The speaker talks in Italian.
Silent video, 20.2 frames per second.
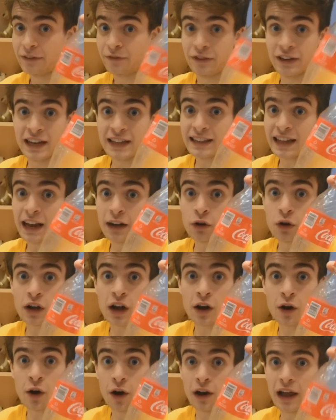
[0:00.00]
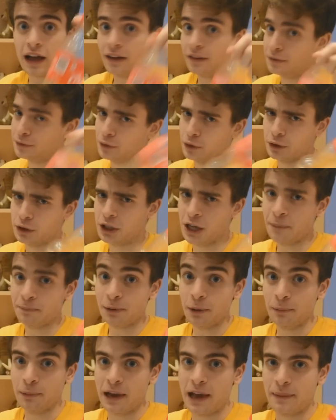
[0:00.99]
È finita la Coca-Cola? Non c'è
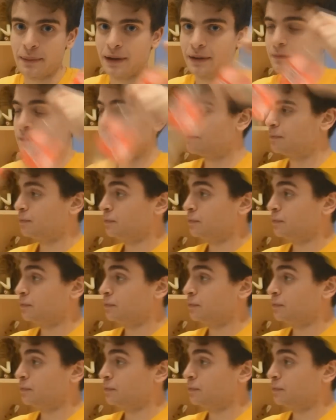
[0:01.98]
problema.